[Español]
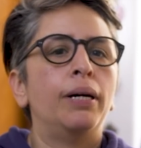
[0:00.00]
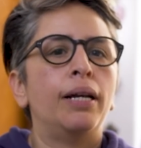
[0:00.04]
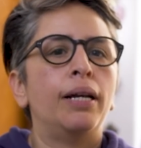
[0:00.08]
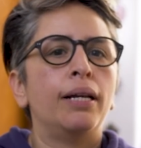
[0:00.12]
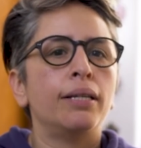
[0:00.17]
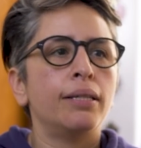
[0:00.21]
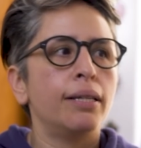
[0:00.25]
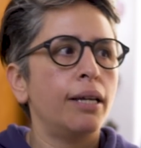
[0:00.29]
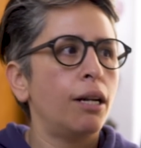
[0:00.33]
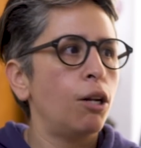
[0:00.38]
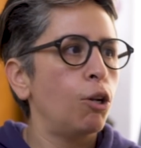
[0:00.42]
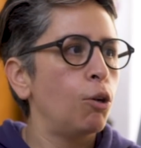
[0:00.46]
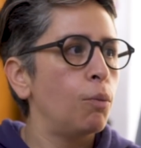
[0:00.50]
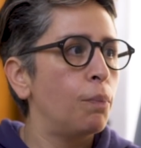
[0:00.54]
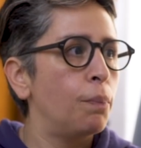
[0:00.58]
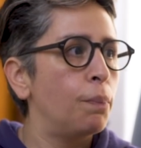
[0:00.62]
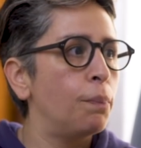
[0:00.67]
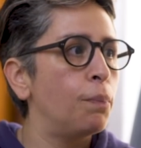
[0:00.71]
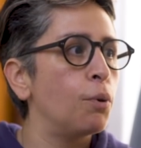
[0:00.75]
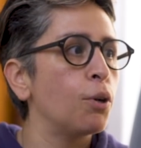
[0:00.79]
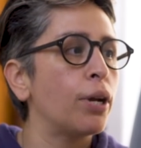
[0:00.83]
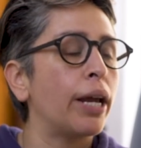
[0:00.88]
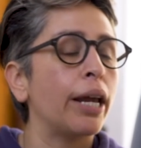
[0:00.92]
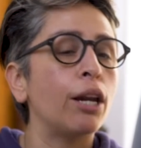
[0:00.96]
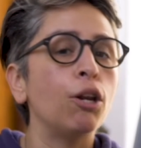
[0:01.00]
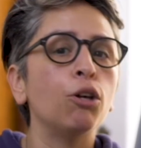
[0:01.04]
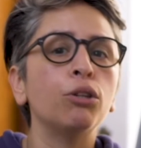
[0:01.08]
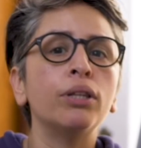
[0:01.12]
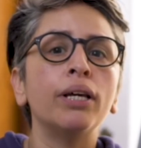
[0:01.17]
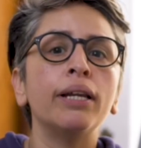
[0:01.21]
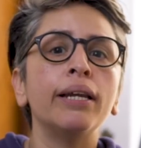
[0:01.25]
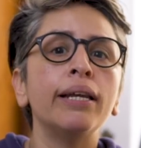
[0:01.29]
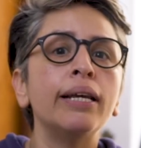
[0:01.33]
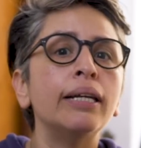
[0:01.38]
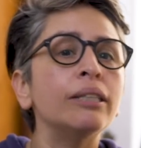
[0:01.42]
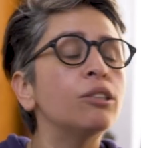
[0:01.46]
para hacerlo, porque no
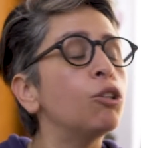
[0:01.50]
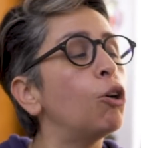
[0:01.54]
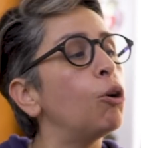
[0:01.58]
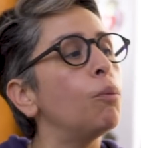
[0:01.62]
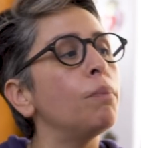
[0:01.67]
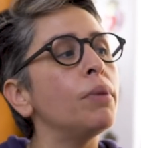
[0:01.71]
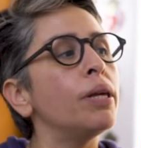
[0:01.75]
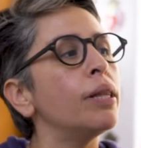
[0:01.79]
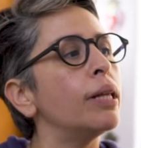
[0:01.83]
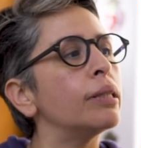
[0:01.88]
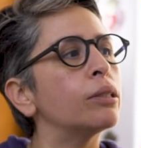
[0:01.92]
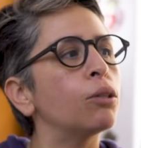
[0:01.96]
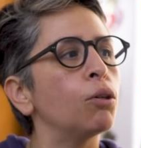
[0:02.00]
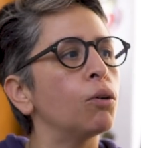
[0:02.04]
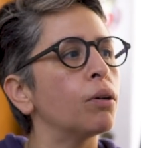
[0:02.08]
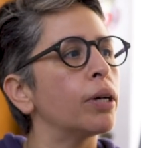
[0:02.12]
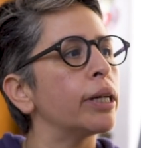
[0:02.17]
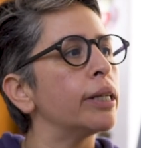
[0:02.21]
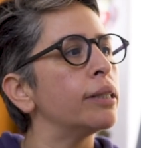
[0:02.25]
tenías comidas con